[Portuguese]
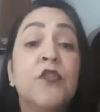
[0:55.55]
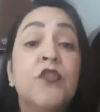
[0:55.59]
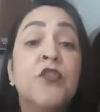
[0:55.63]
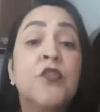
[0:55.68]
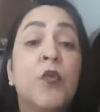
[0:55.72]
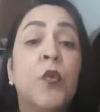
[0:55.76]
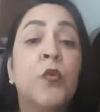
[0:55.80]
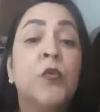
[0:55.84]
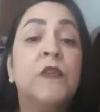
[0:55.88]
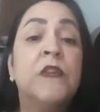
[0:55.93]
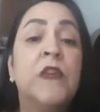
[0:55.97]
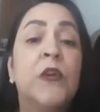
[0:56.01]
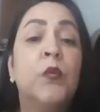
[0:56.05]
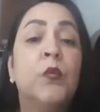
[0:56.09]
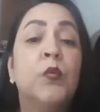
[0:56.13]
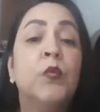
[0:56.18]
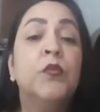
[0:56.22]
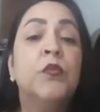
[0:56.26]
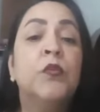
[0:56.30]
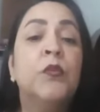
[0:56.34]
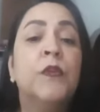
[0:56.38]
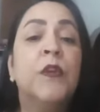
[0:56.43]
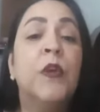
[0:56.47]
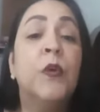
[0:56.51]
de
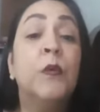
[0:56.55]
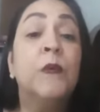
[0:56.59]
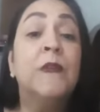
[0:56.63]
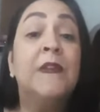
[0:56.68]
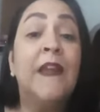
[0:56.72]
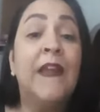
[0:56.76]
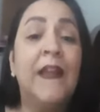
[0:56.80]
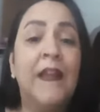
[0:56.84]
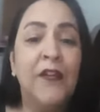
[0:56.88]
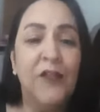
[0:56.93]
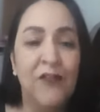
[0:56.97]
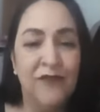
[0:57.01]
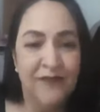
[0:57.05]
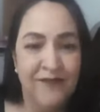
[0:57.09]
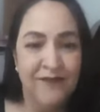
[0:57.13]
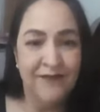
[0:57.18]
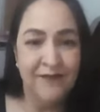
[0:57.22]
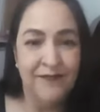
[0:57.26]
conteúdo que eu tenho,